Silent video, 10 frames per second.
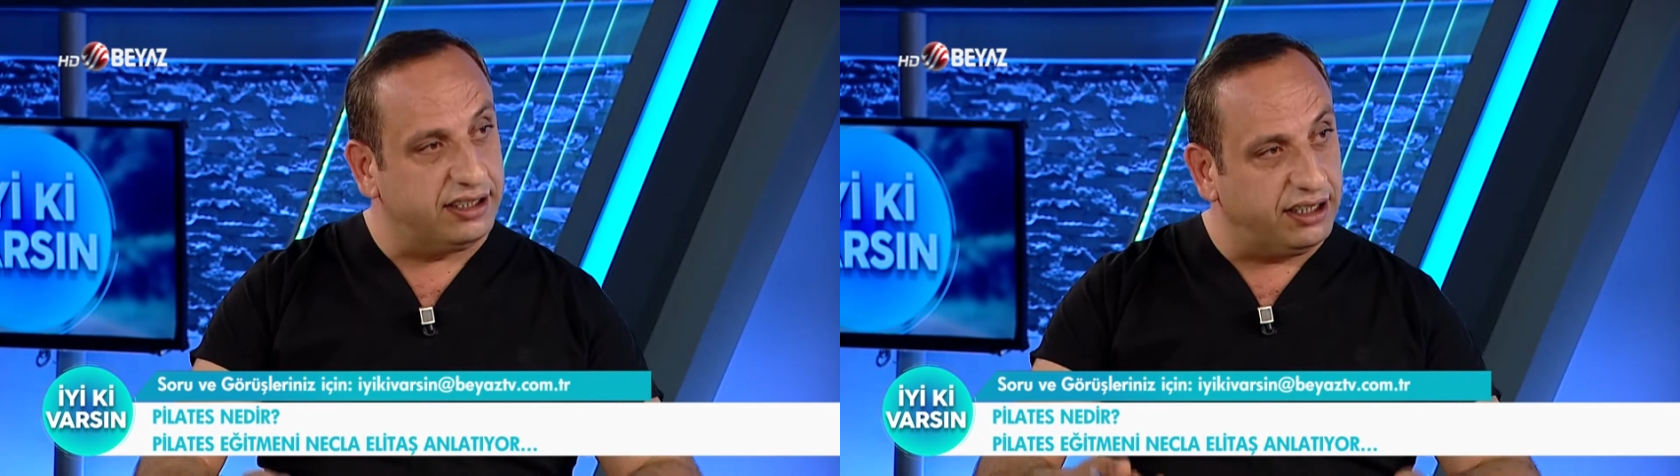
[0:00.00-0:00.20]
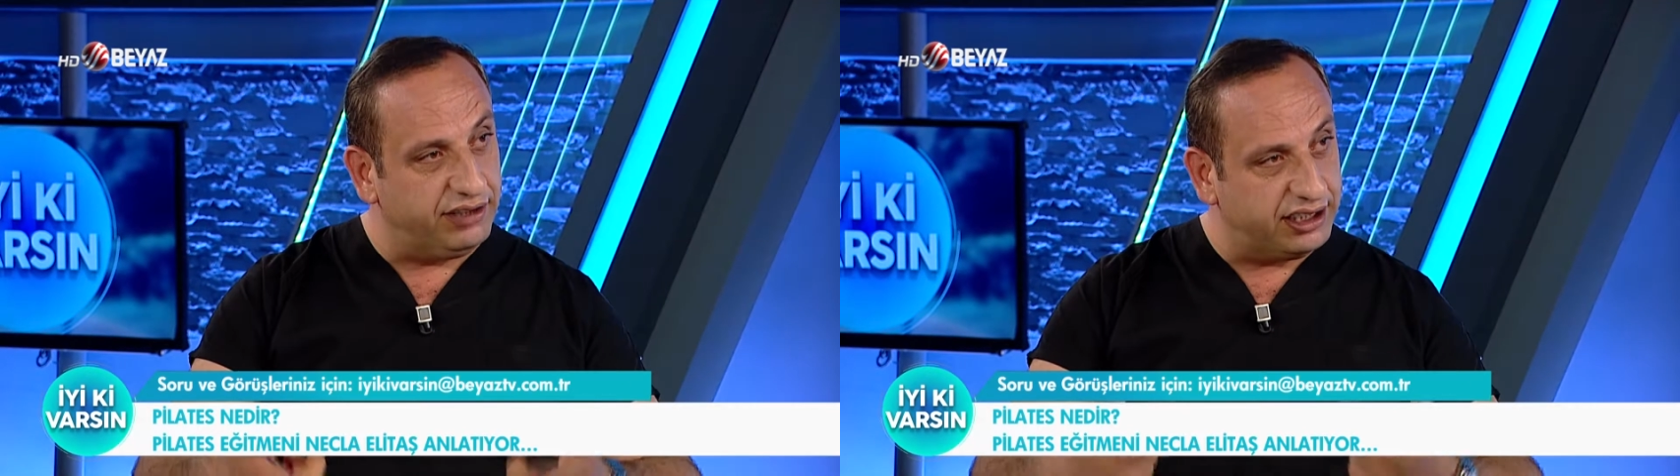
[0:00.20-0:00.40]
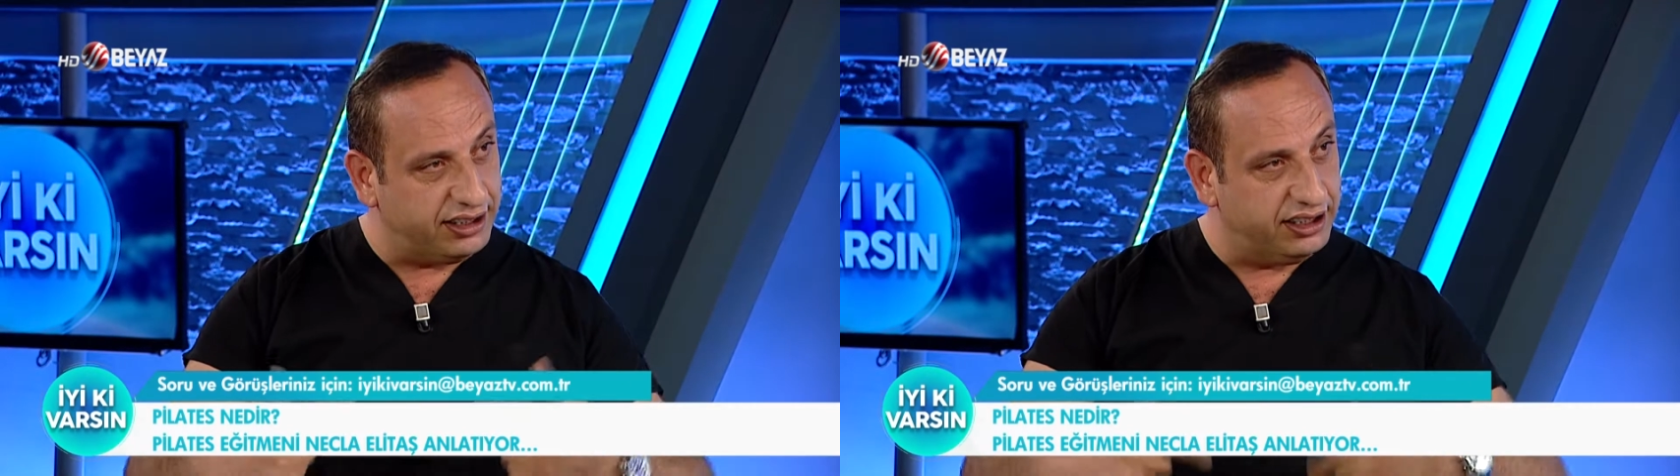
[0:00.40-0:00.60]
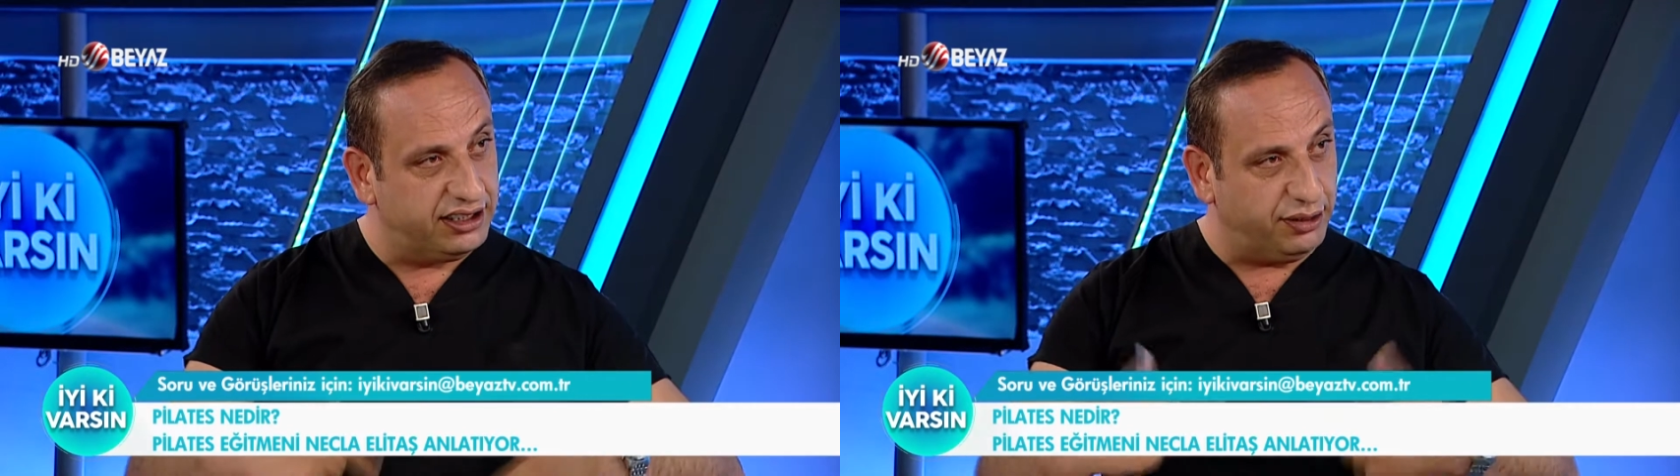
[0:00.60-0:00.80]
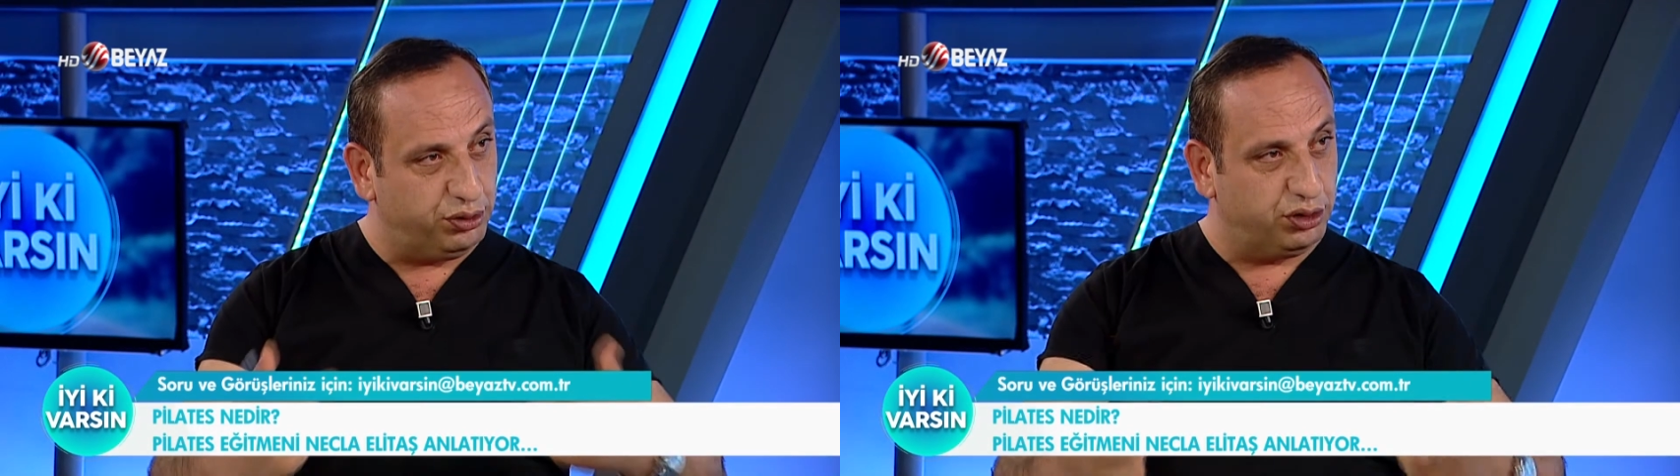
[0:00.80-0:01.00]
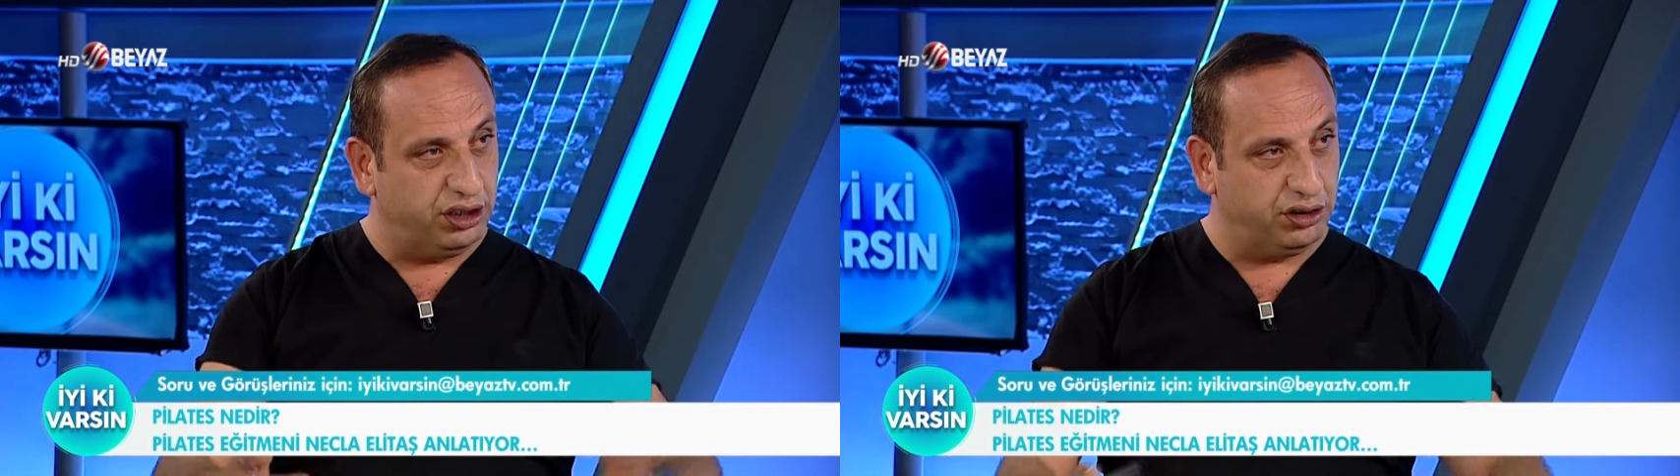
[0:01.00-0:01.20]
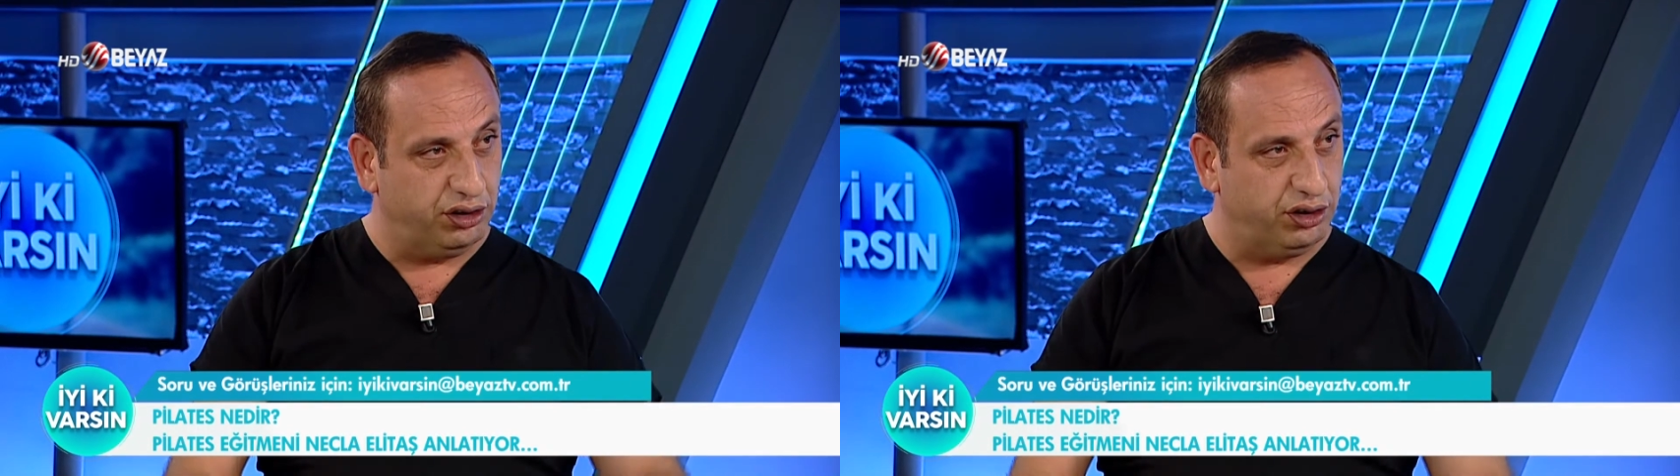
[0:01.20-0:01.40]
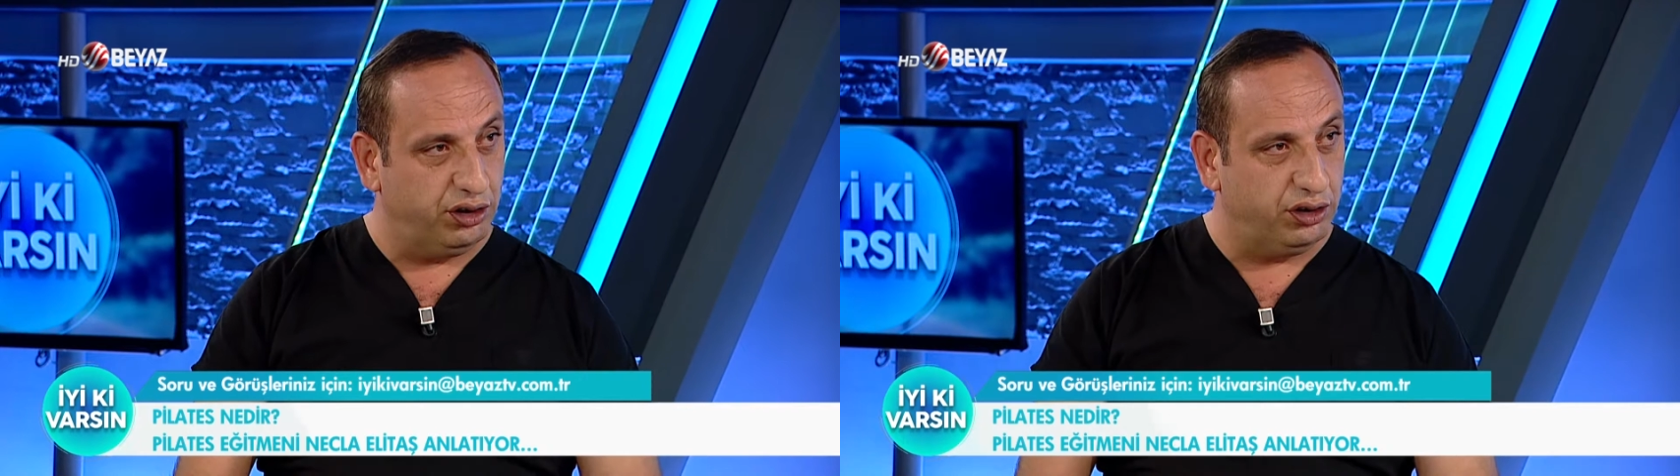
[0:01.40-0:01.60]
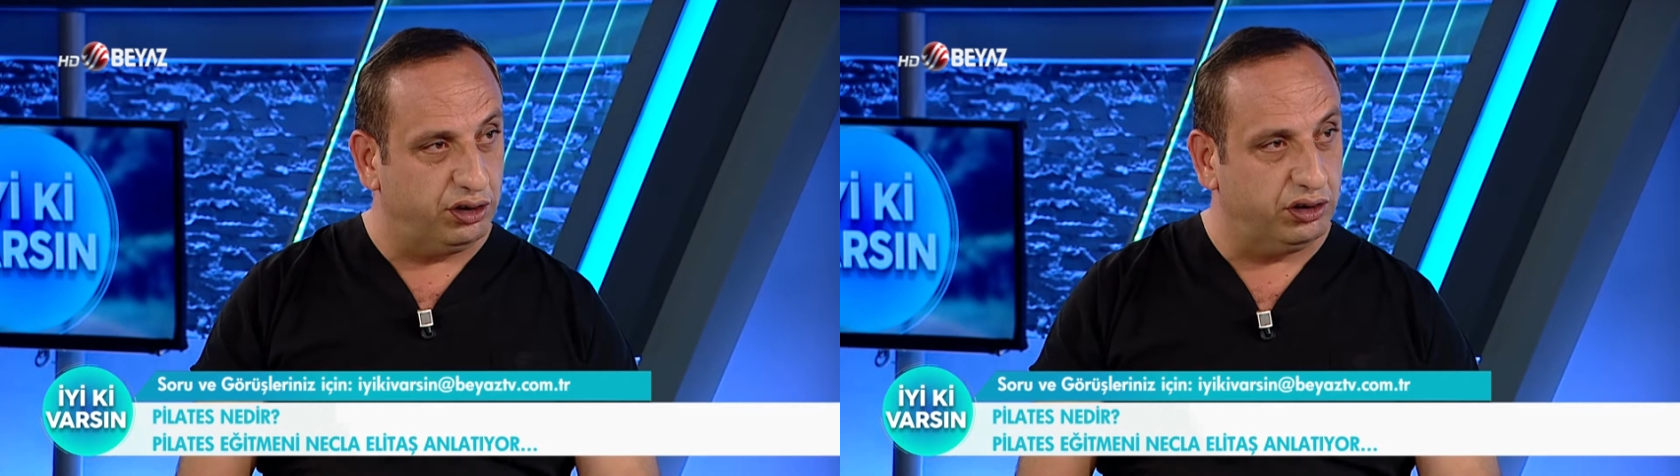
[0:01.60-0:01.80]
tedavi ettiğini de burada görüyoruz. Tabii